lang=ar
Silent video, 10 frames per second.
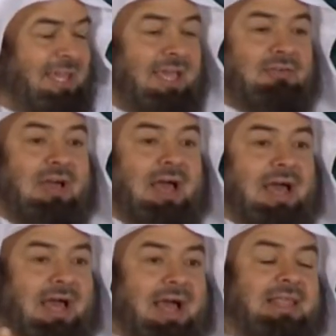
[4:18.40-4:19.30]

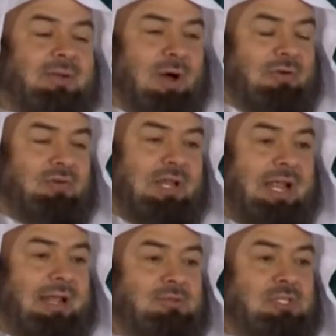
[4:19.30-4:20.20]
فهذا الوقف والله
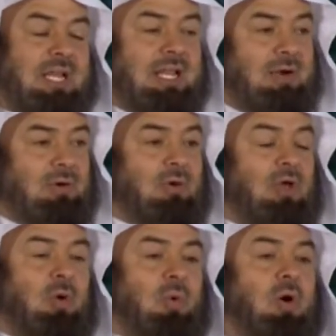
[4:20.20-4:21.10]
الحمد لله
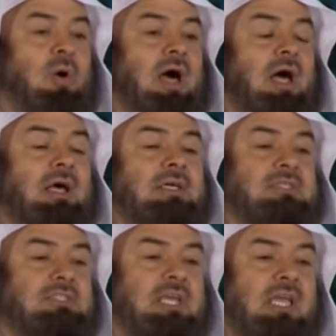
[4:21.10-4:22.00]
وهو
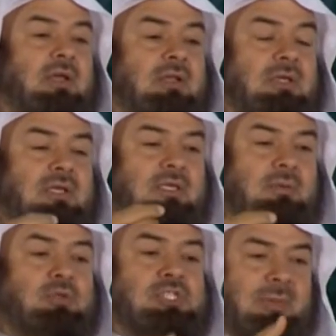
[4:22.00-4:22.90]
شيء
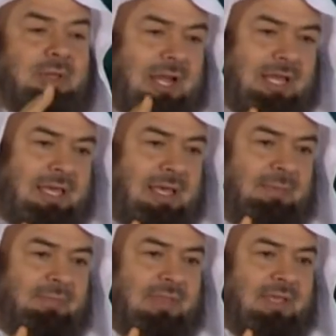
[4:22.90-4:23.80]
مستمر لك
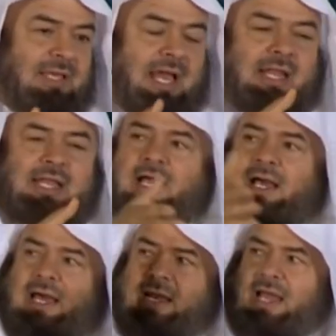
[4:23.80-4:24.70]
يعني
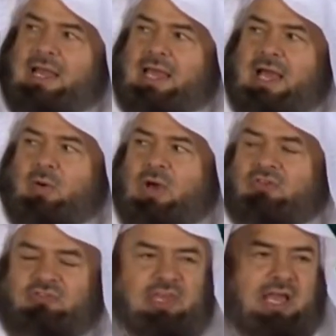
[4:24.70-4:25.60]
اللي اوقف
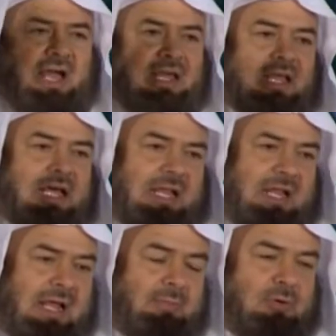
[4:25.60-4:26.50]
في هذا
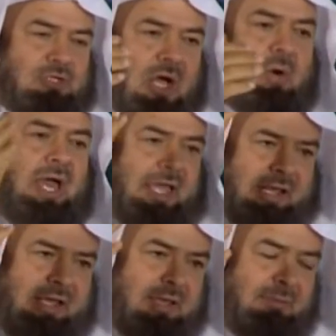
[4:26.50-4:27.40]
البرج او غيره
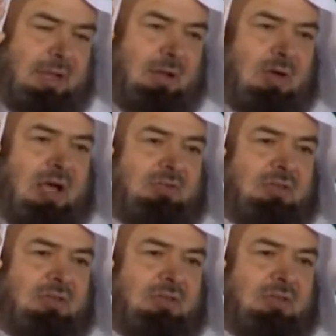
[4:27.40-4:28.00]
من الاوقاف